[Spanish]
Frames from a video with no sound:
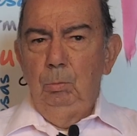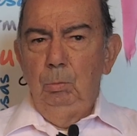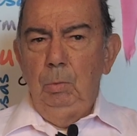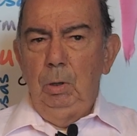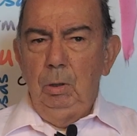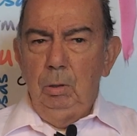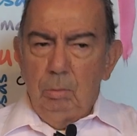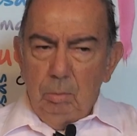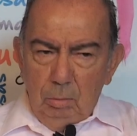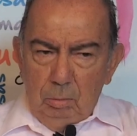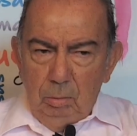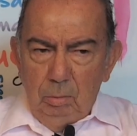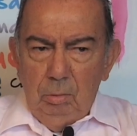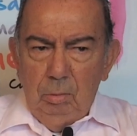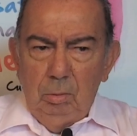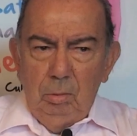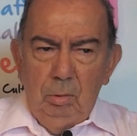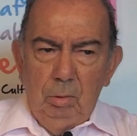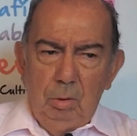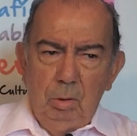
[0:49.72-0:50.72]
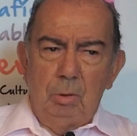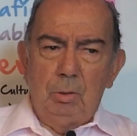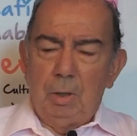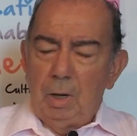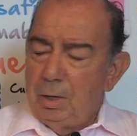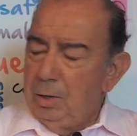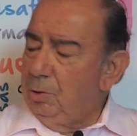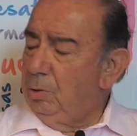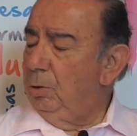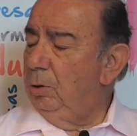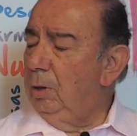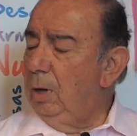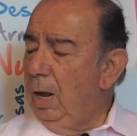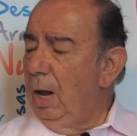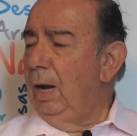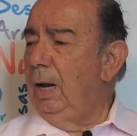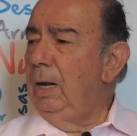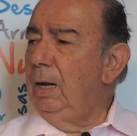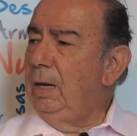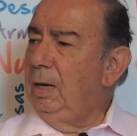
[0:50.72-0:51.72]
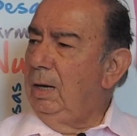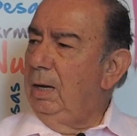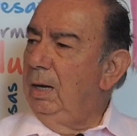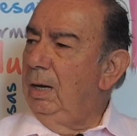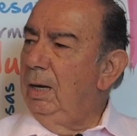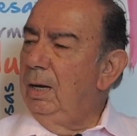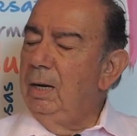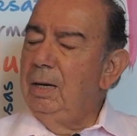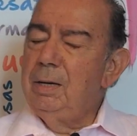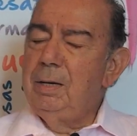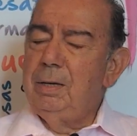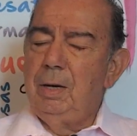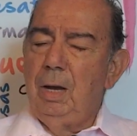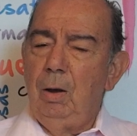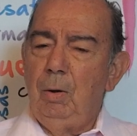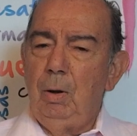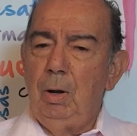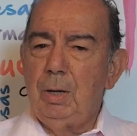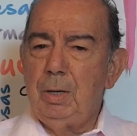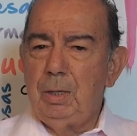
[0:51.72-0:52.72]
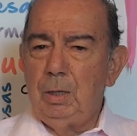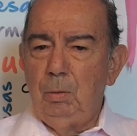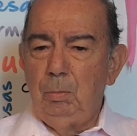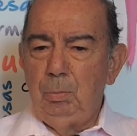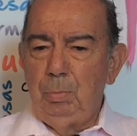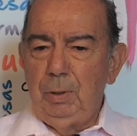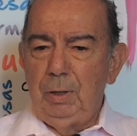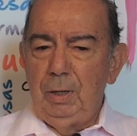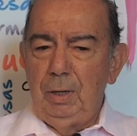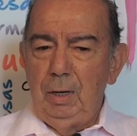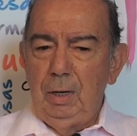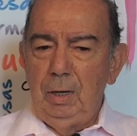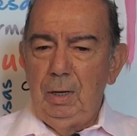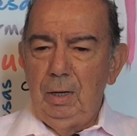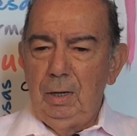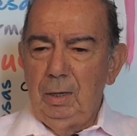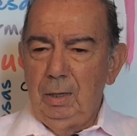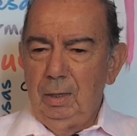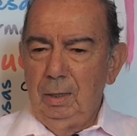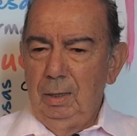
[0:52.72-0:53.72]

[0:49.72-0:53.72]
Bueno, lo tradicional es que se habla siempre de